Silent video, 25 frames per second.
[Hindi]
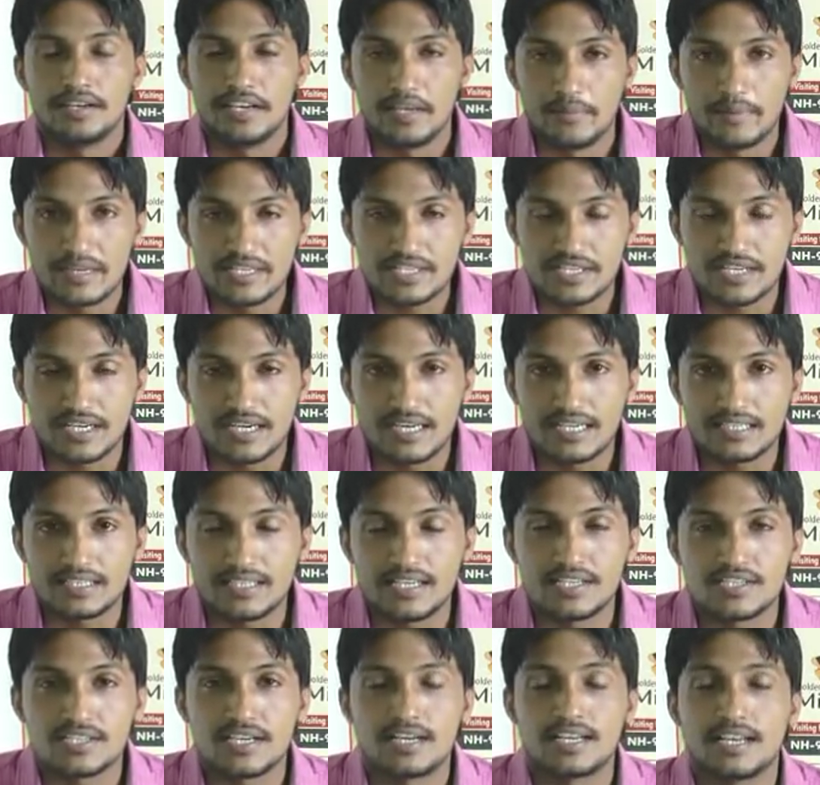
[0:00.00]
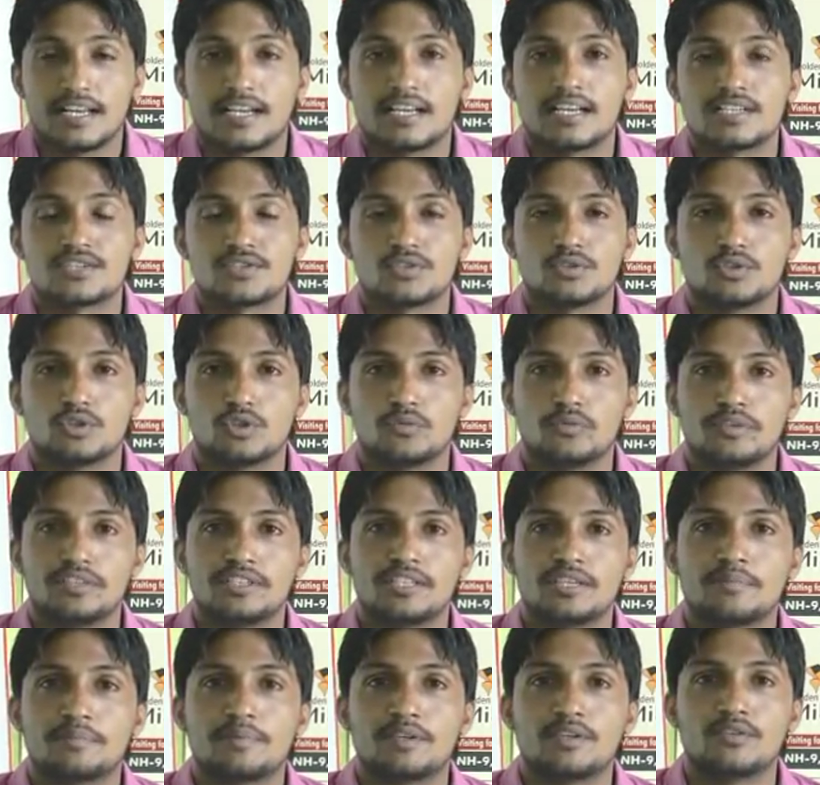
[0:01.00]
नमस्कार तेज हरियाणा से
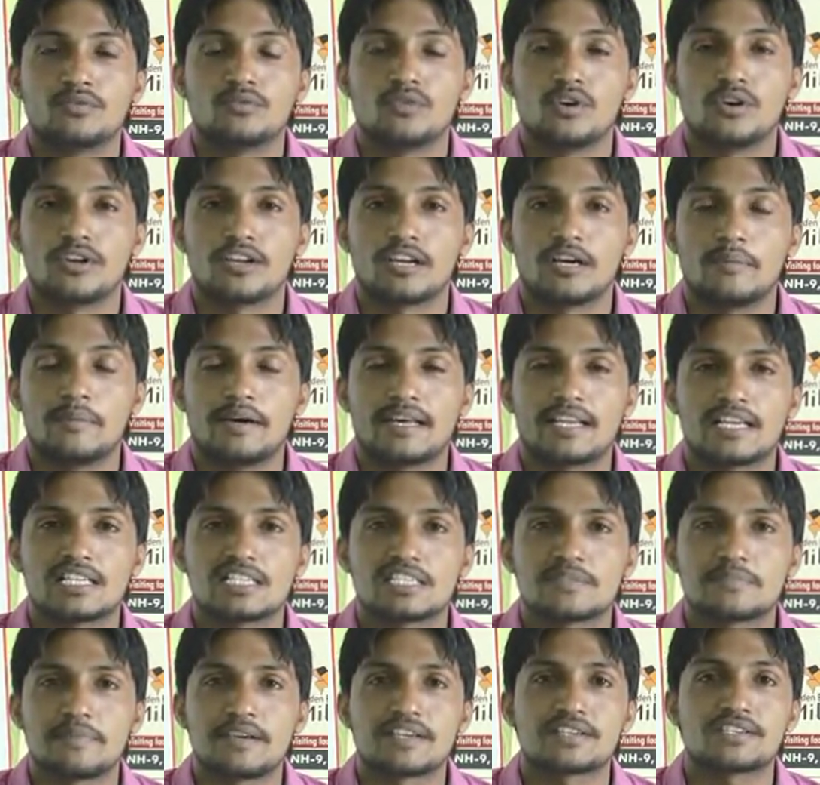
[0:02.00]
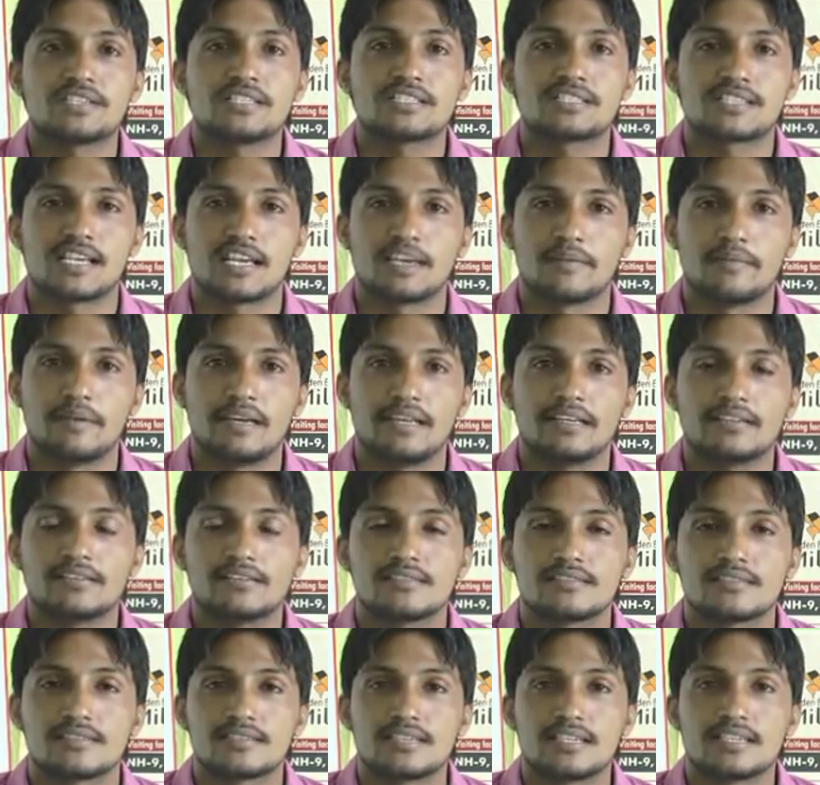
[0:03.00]
गुरविंदर पन्नू और हमारा स्पेशल सेगमेंट
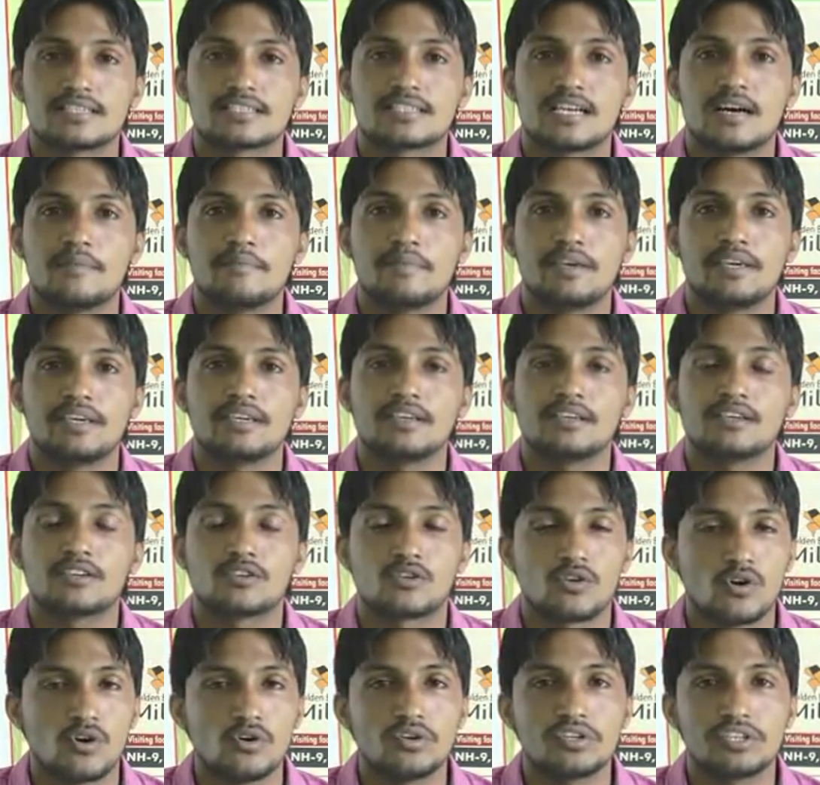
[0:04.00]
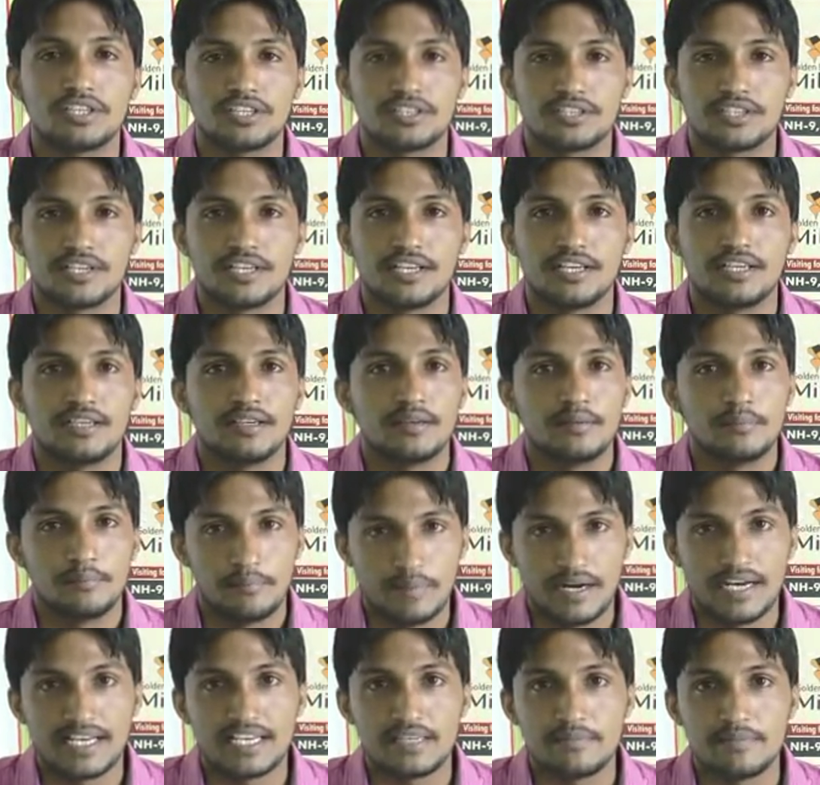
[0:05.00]
सिरसा में कौन कितने
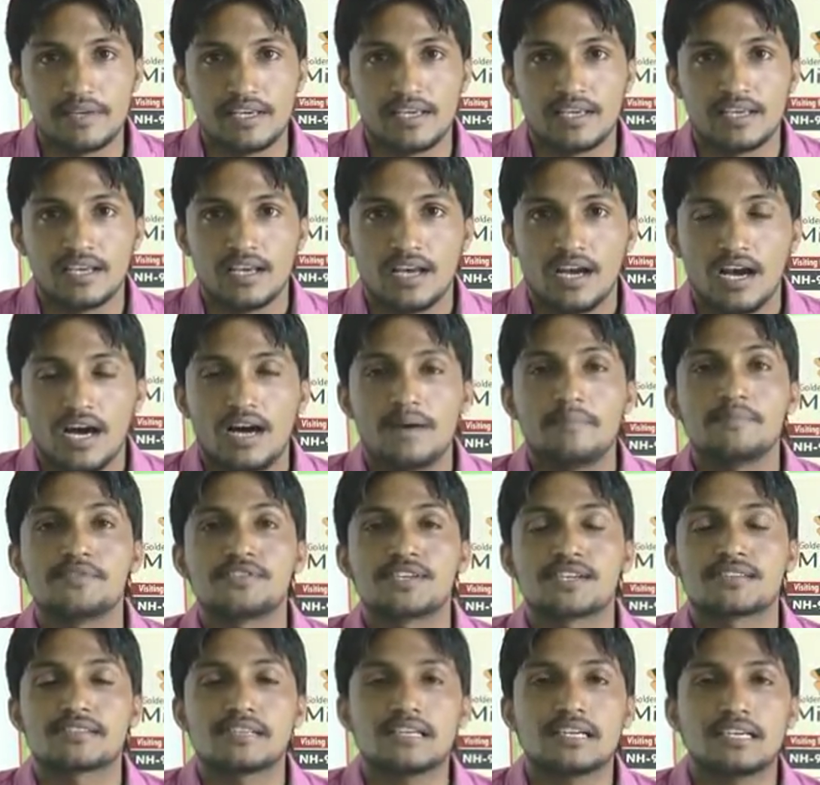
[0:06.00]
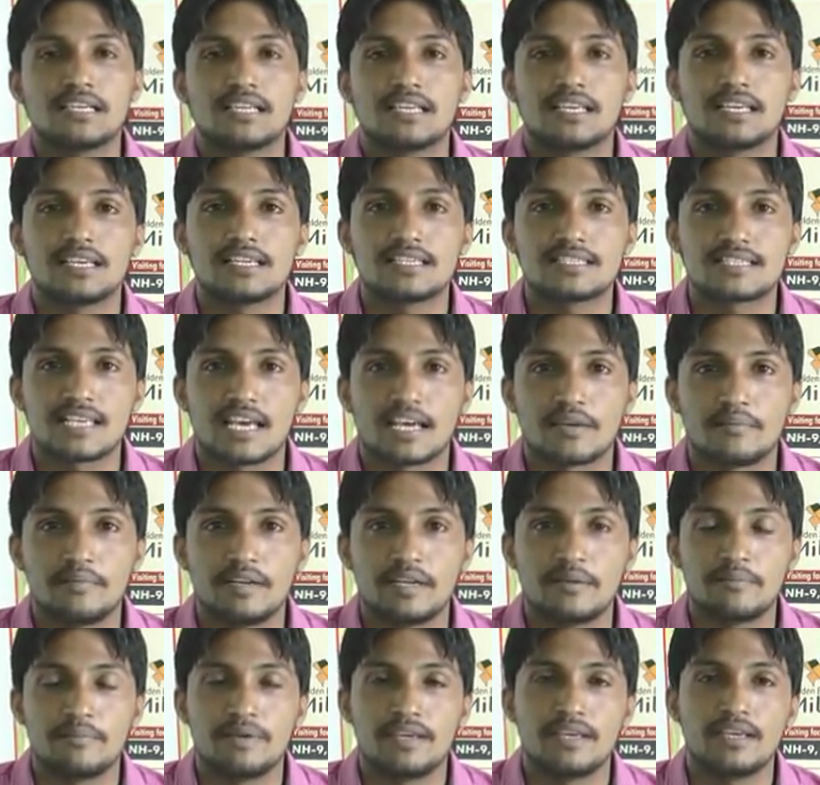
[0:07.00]
पानी में हम चर्चा करेंगे
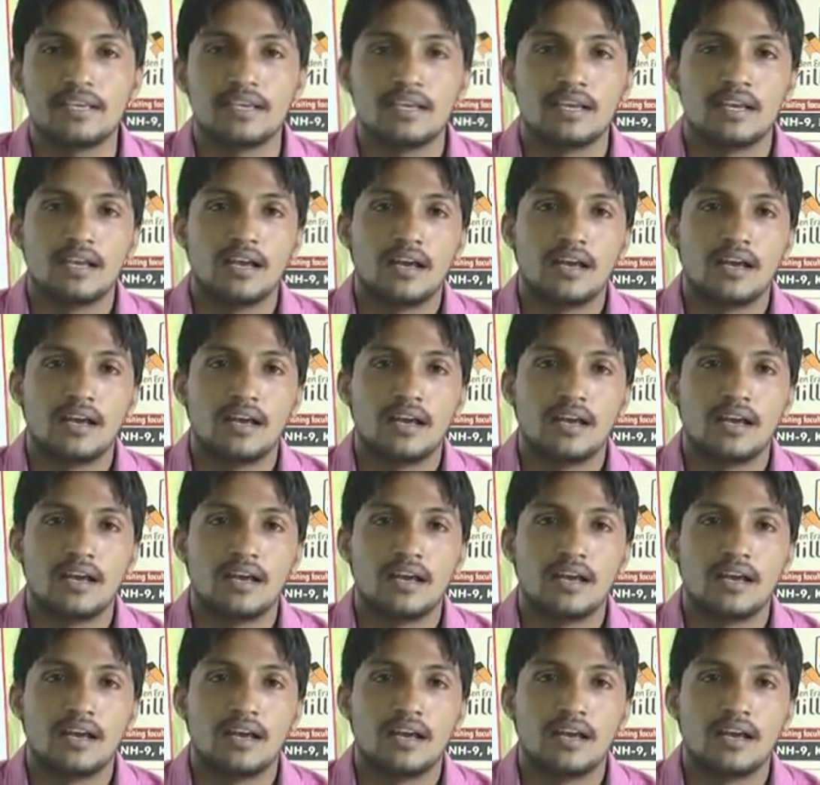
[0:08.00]
सेगमेंट में